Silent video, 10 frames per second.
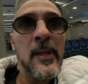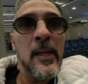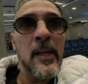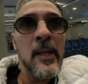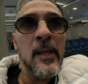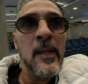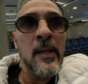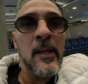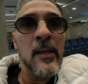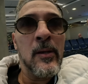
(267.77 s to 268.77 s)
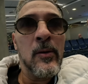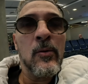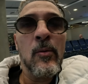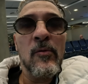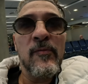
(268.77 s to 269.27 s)
E,
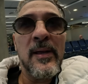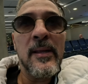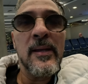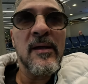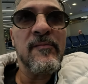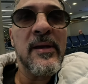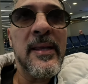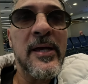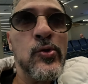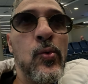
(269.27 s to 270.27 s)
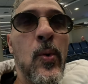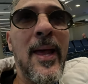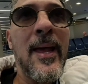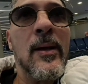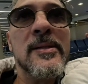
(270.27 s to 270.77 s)
e, como eu falei, na verdade não
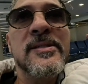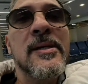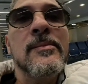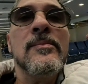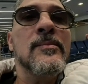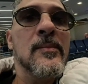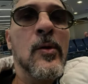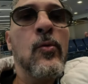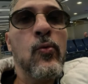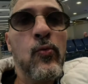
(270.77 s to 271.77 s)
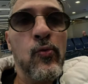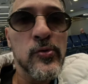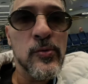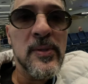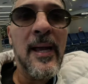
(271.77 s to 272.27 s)
é assim o
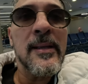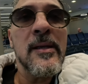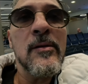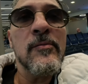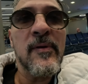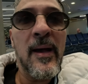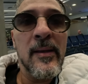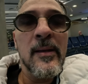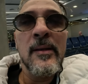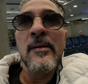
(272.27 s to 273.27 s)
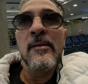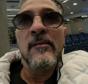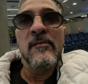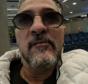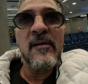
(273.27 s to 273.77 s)
curso está ali, vai,
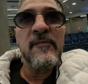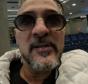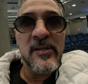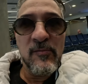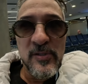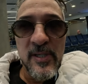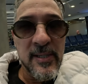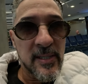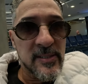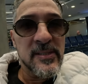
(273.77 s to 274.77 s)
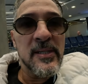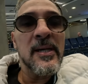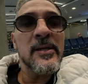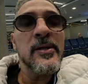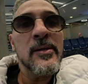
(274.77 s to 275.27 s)
vai fazer você
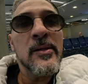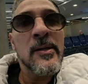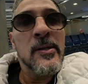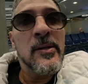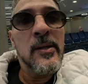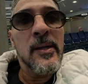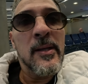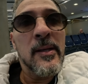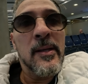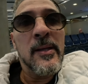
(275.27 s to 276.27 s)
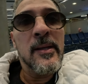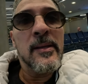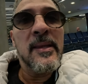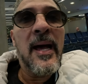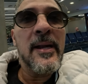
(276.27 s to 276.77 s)
crescer ali é,
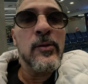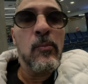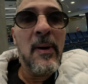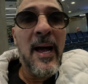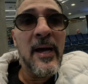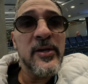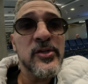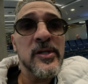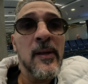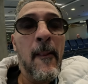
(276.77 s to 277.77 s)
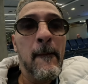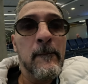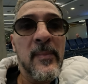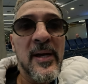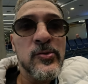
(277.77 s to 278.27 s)
na área do marketing,
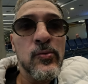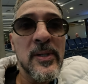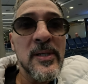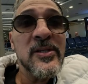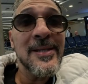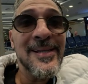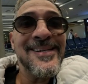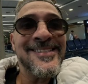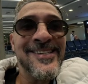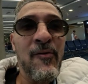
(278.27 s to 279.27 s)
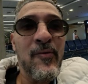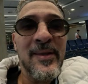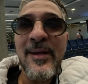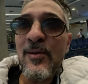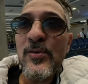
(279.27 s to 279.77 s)
mas o grande lance, na
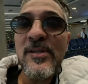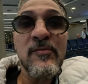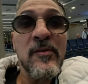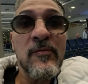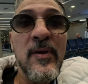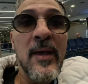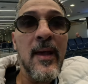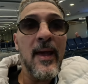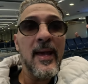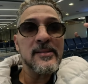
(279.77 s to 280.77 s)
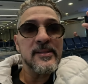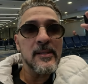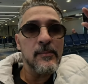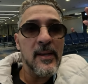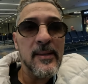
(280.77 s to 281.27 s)
verdade, é você viver essa
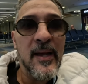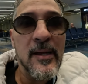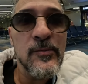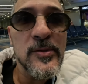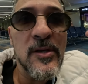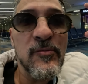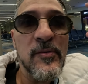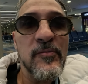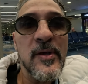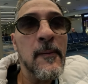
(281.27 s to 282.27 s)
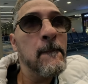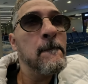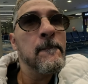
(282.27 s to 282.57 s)
liberdade, você viver